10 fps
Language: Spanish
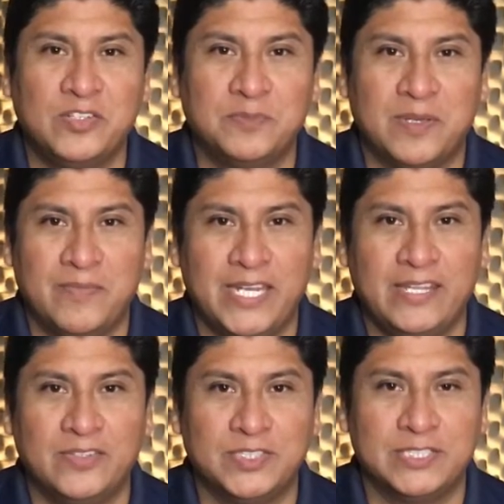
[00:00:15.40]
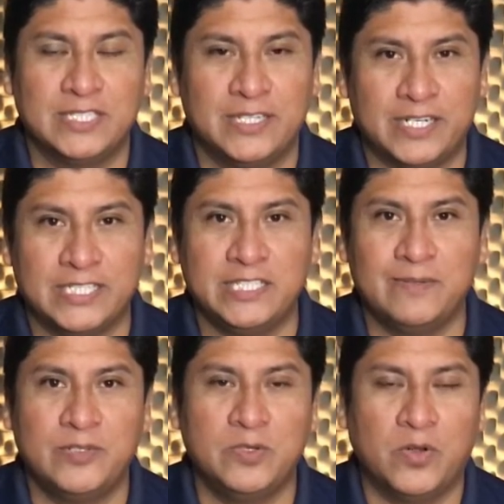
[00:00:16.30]
Bienvenidos.
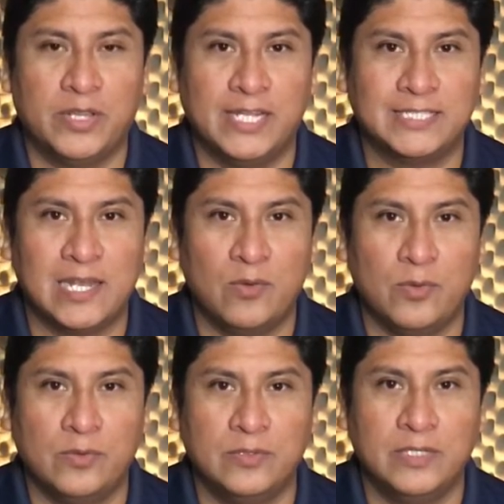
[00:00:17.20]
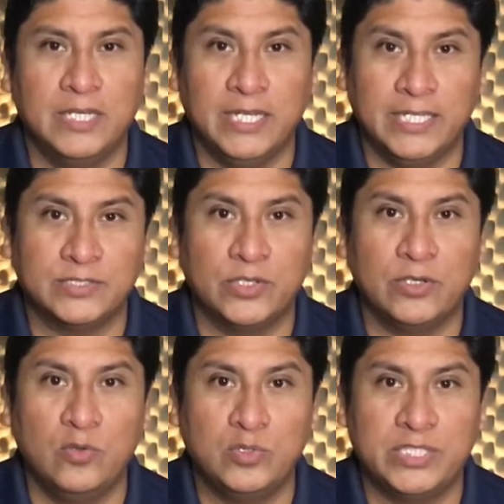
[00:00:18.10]
Reciban un cordial saludo. Estoy
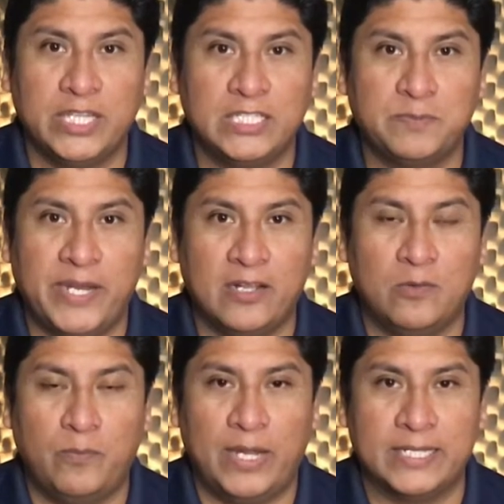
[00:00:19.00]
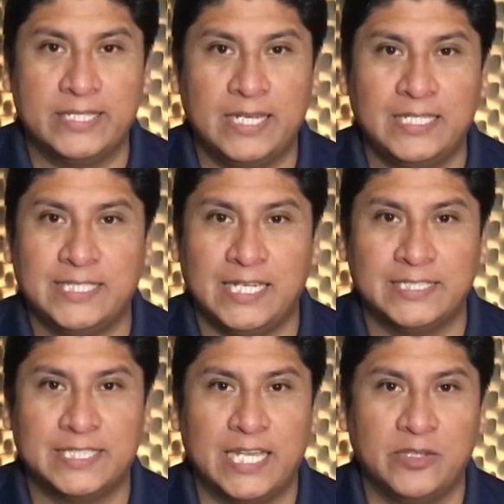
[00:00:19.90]
con ustedes para compartirles el
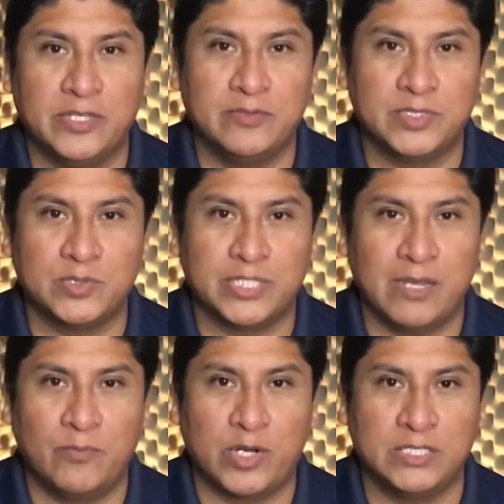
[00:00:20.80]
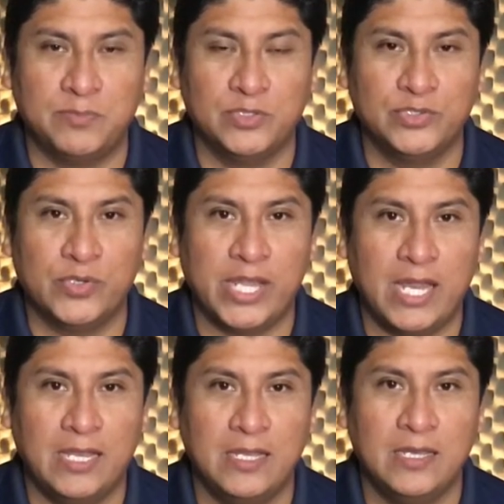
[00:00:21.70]
ensayo de nuestro Salmo
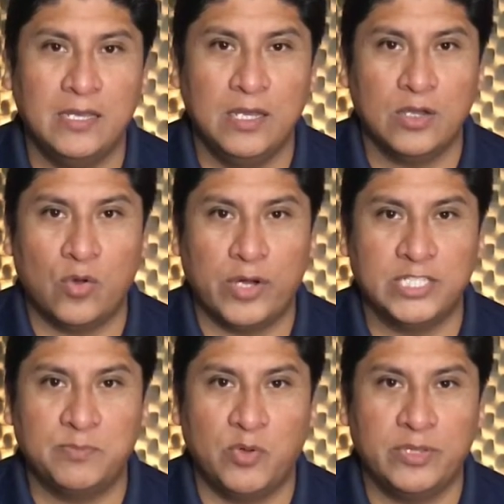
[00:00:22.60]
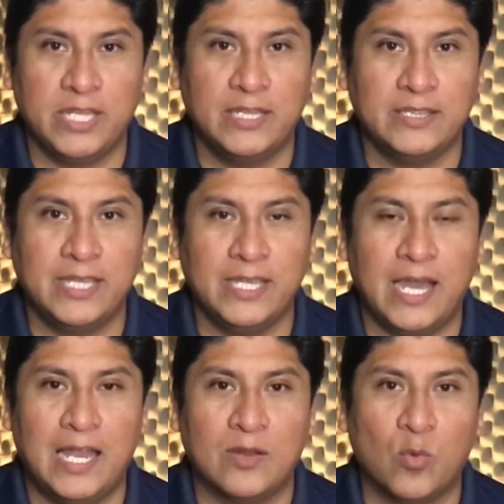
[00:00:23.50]
responsorial correspondiente
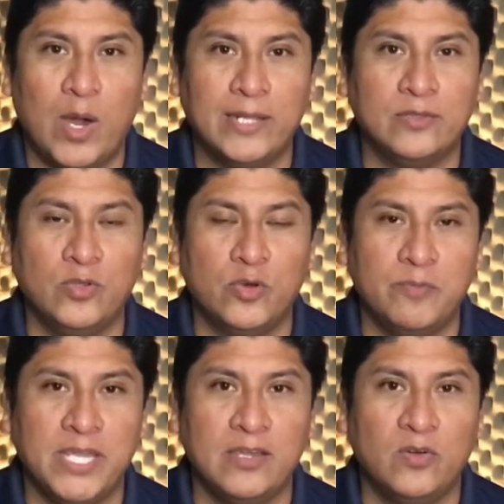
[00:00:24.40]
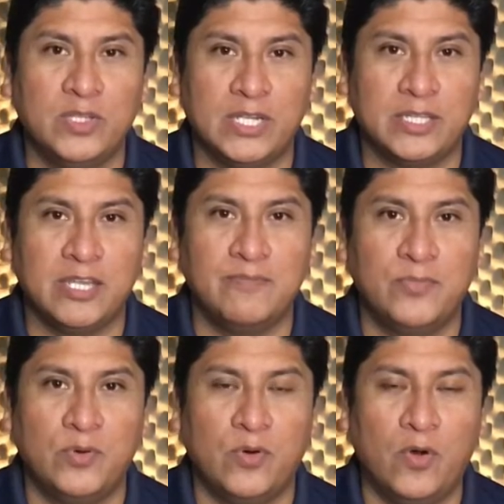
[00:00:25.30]
al cuarto domingo del
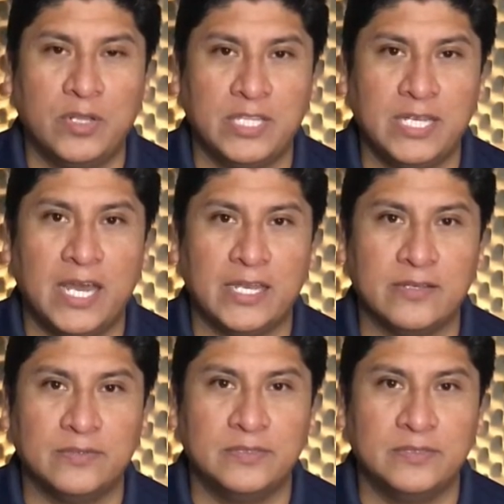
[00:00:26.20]
tiempo ordinario.